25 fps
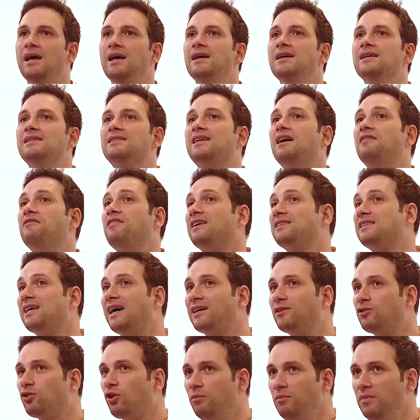Se a
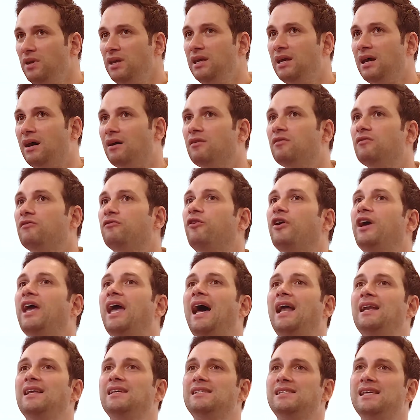vasectomia foi
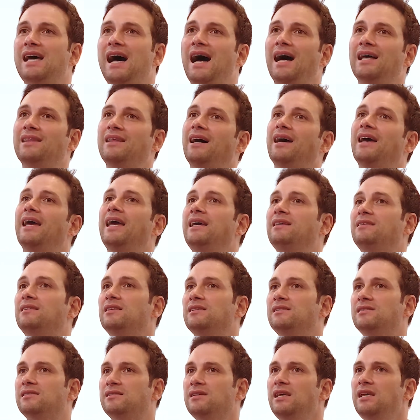realizada entre
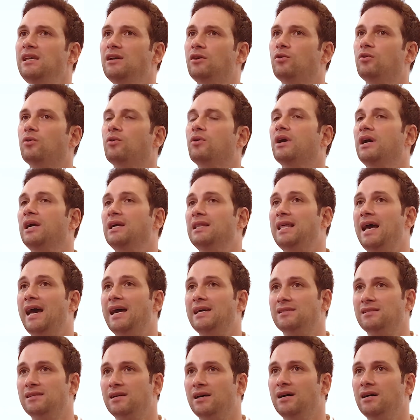5 e
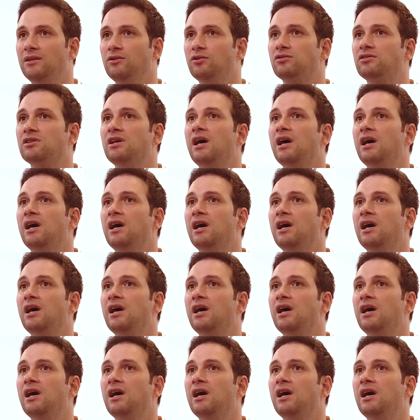10 anos,